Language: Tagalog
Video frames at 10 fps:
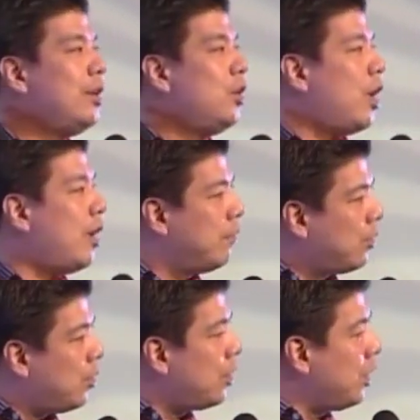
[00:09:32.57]
you have
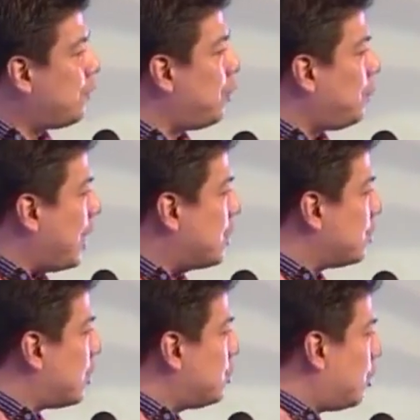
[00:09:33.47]
good
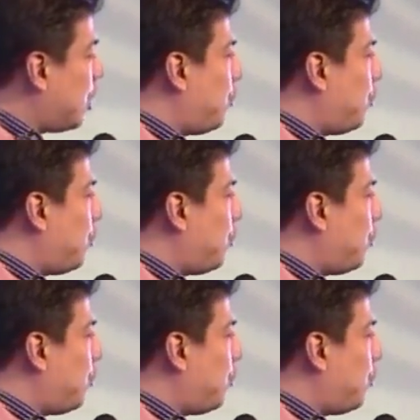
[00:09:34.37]
information that you can